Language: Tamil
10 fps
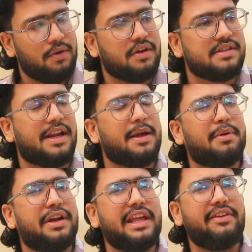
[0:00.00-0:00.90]
ஓகே சார்
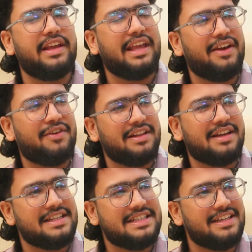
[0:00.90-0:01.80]
இப்போ டிவிகே வந்து
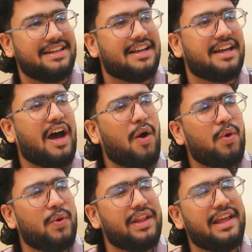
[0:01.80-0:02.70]
கட்சி இருக்கு
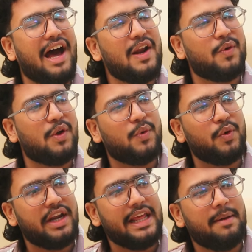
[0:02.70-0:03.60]
அவங்க வந்து யார் கூட
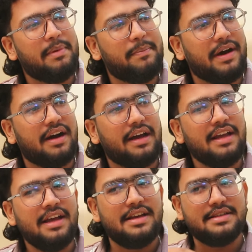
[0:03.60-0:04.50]
கூட்டணி அமைப்பாங்க
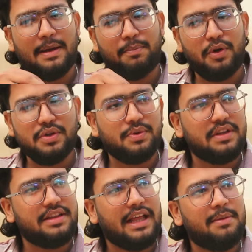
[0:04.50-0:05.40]
சப்போஸ்
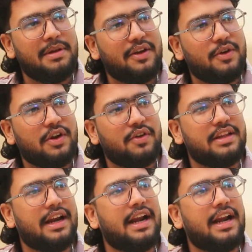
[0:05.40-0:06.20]
வந்து தளபதி அவர்கள் வந்து